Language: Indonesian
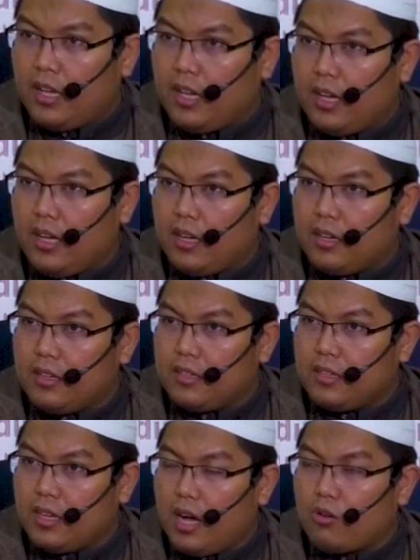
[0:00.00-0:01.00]
eh,
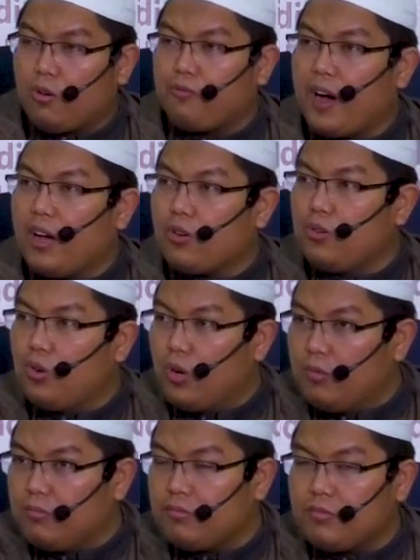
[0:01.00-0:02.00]
"Aku farun
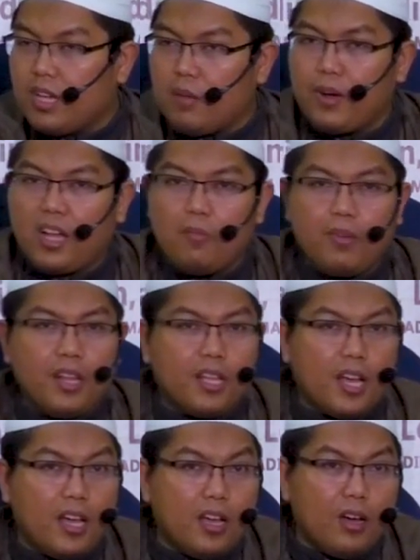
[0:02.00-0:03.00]
hum, apakah
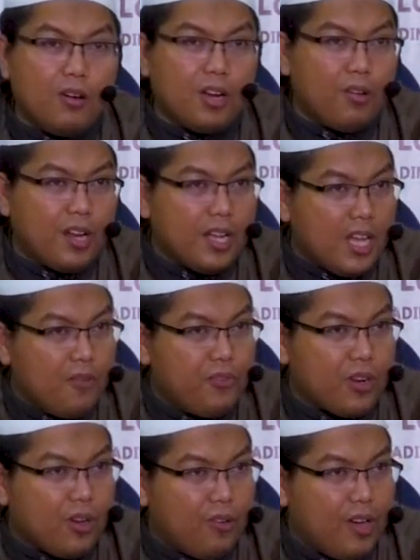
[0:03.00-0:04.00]
mereka orang-orang
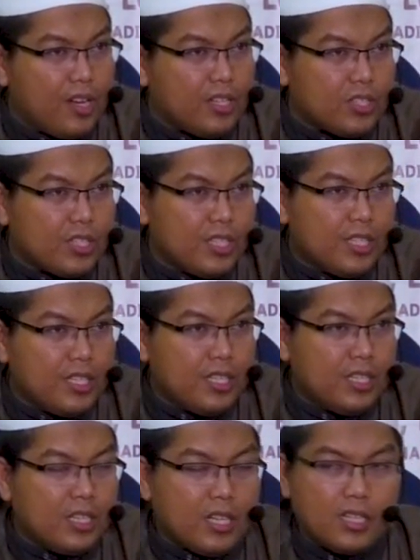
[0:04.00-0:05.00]
kafir Khawarij?"
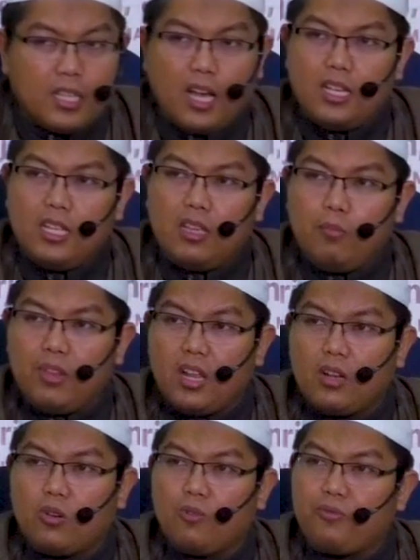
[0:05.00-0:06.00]
Kata Ali,
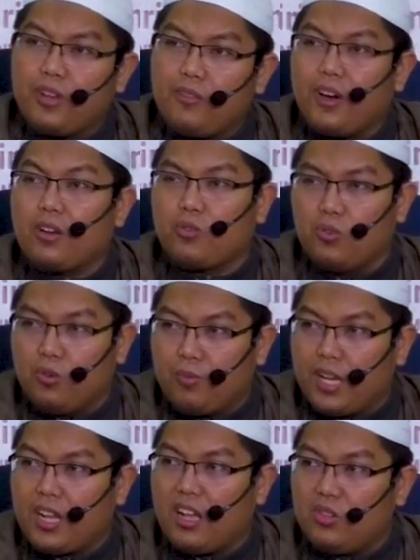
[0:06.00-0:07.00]
minal kufri farru.
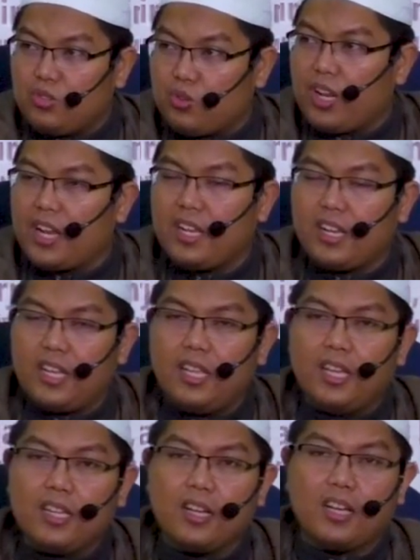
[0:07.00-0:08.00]
Mereka justru lari dari
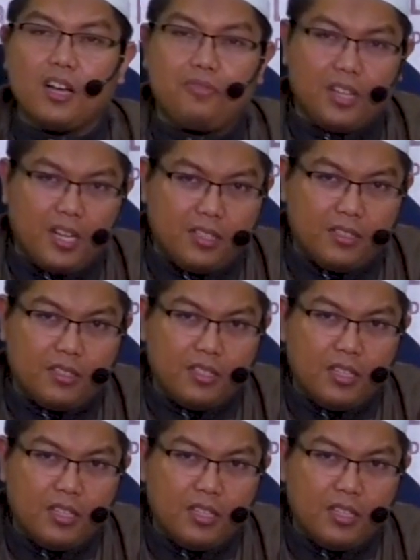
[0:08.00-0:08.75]
kekafiran.